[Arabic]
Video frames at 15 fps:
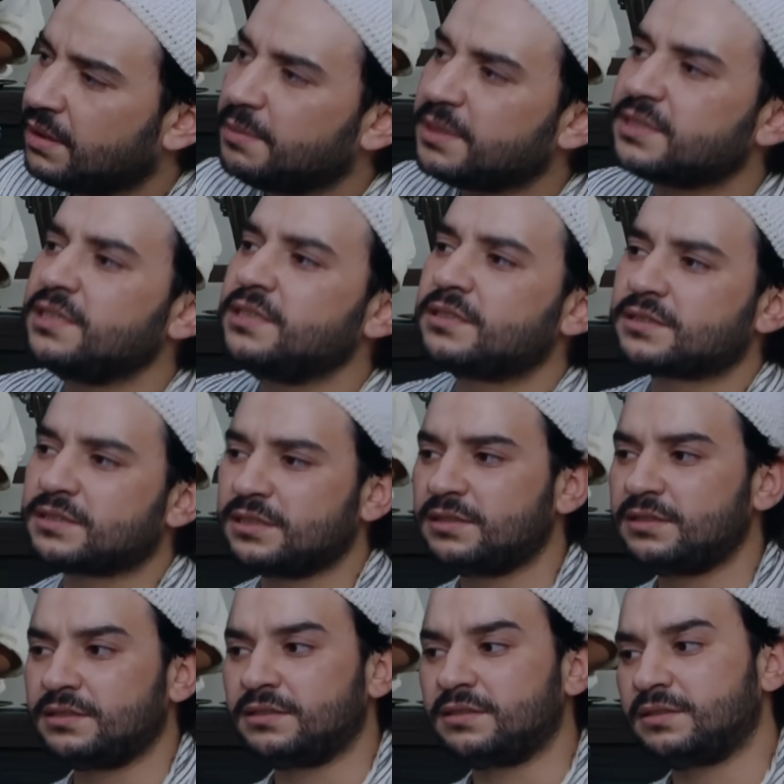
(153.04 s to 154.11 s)
ايه بسيطة
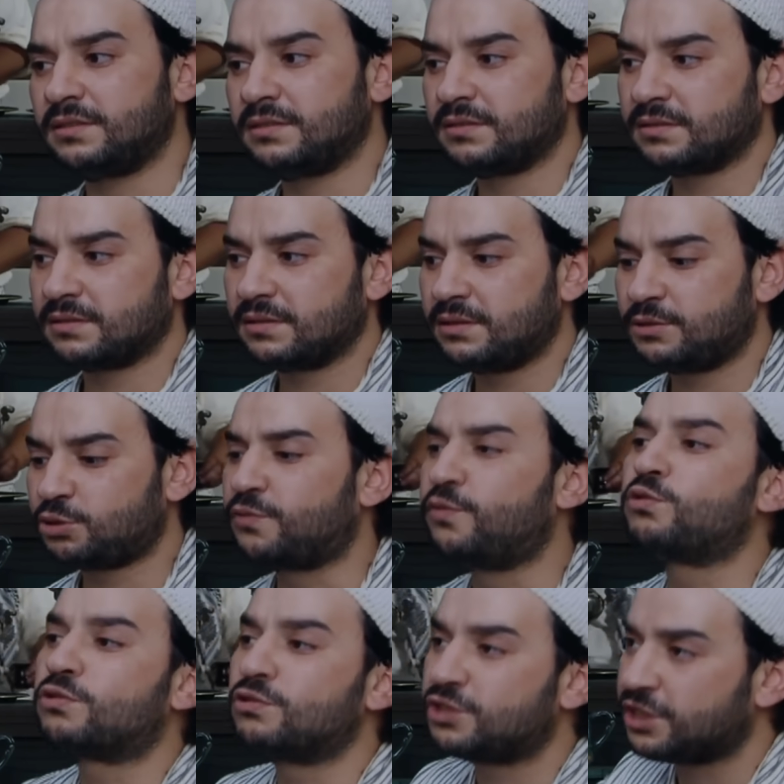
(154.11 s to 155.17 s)
سيدي
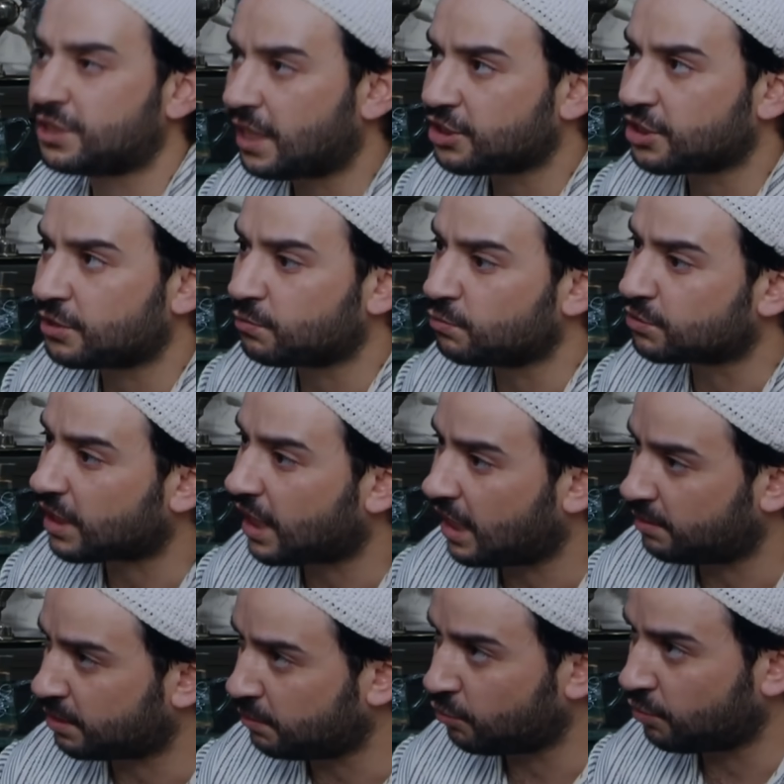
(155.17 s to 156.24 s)
شوفوا لكم شي تاجر يكون
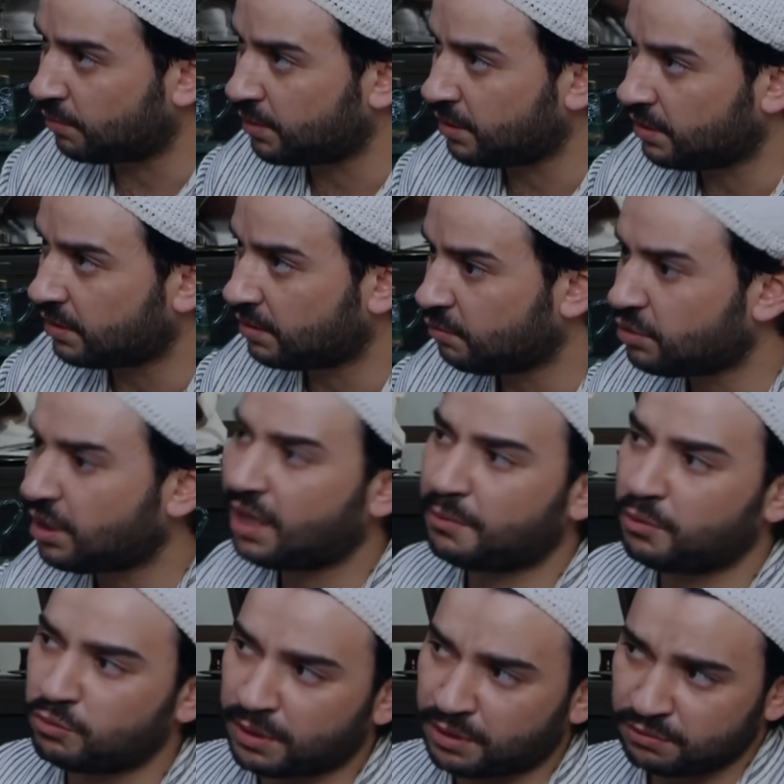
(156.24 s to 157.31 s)
صاحب ذمة وضمير
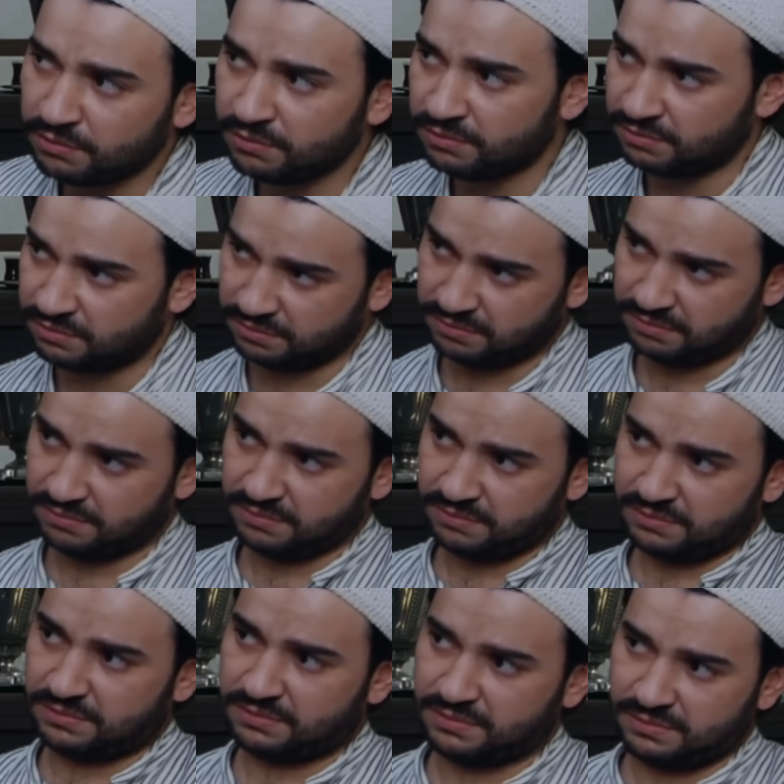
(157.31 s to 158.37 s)
وتعاملوا معه وين
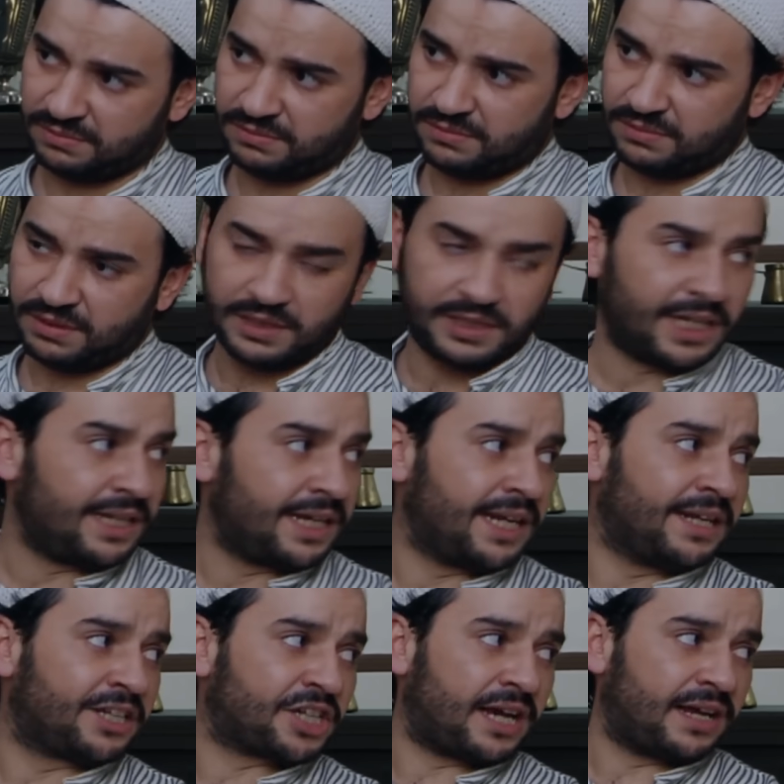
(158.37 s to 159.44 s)
جاي يا عدو؟ يلا
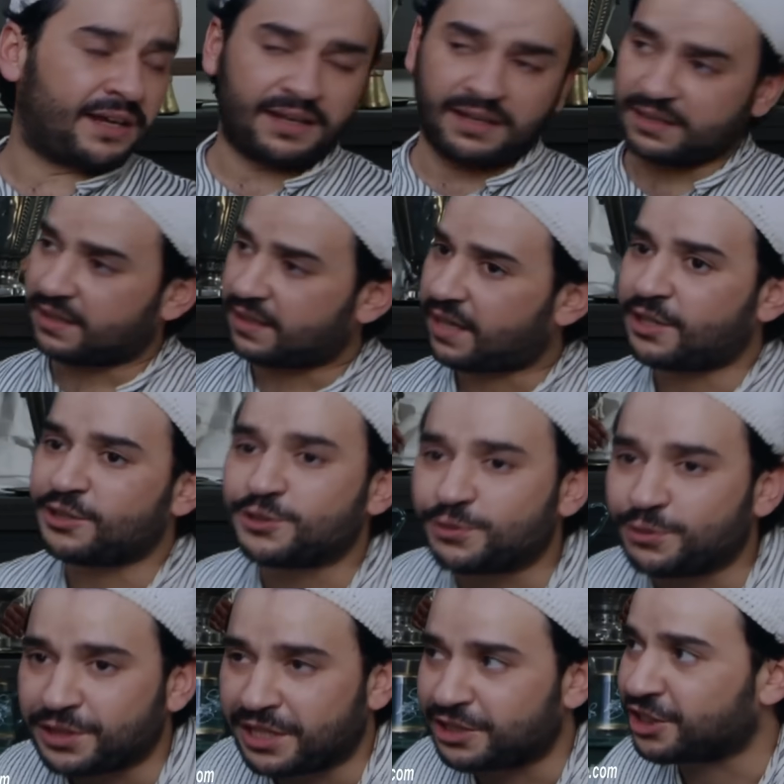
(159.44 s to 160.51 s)
يلا جاي عن
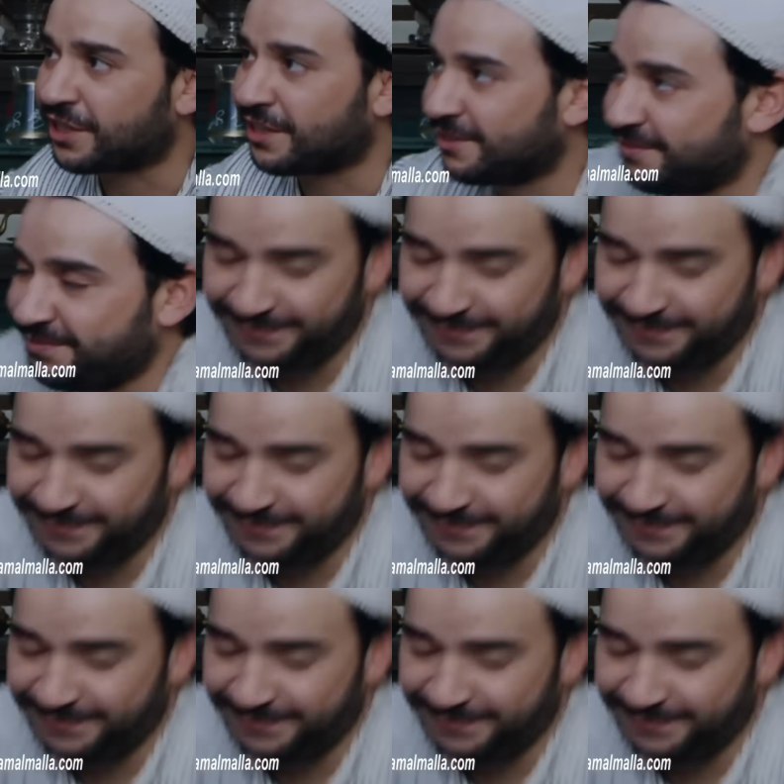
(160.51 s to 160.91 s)
اذنكم يا رجال